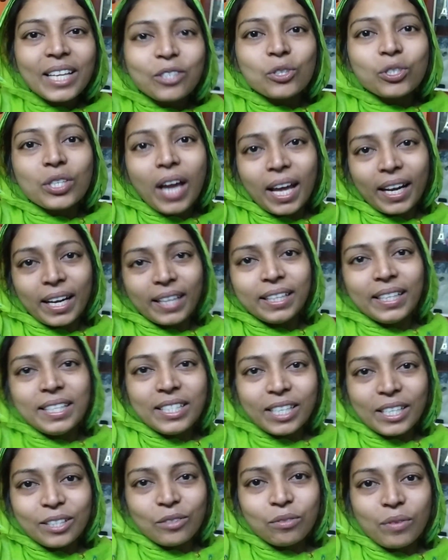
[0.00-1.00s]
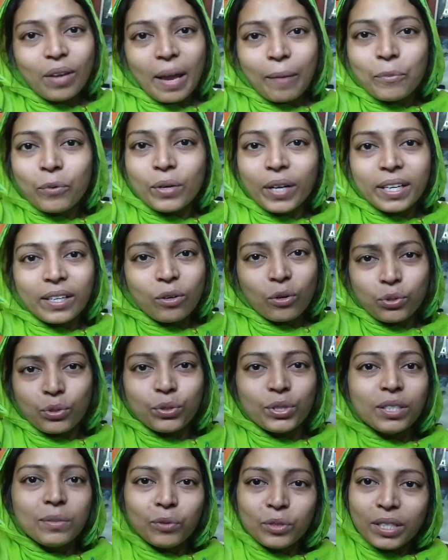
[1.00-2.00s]
তো সারাদিন যেহেতু এমন একটা
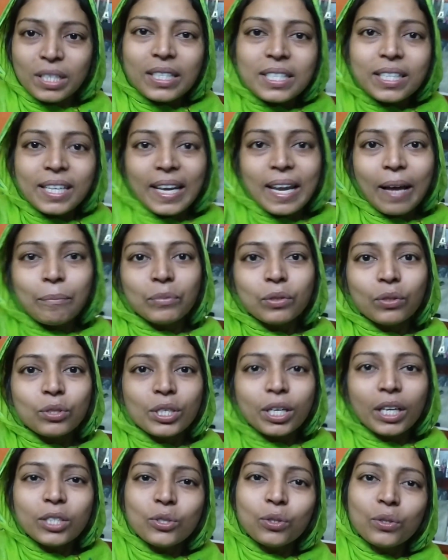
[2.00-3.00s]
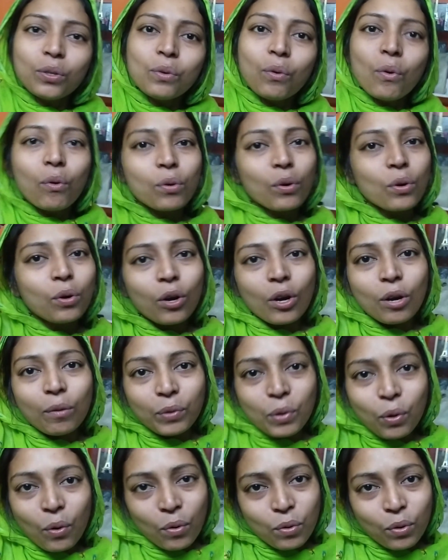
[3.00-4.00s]
অস্বস্তির মধ্যে ছিলাম তো সেই জন্য কোন
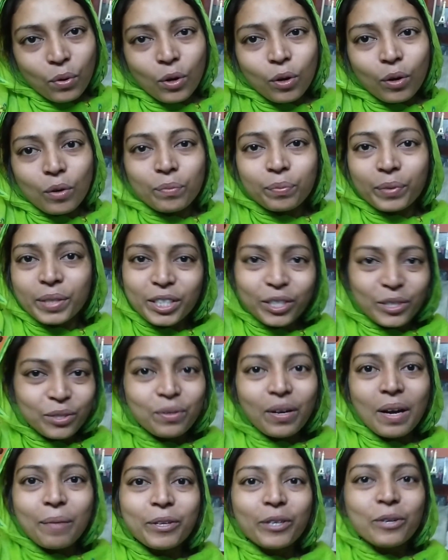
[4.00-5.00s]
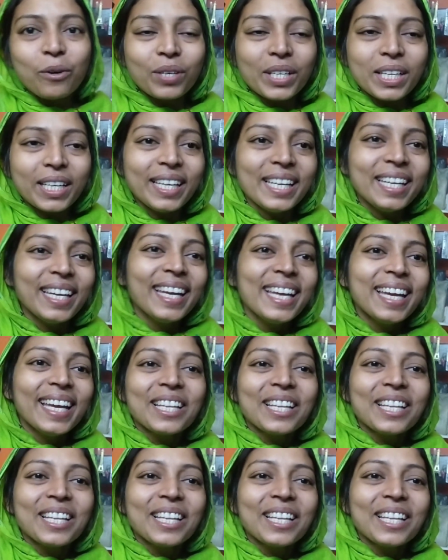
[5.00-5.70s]
রকম কোনো ভিডিও আমি করিনি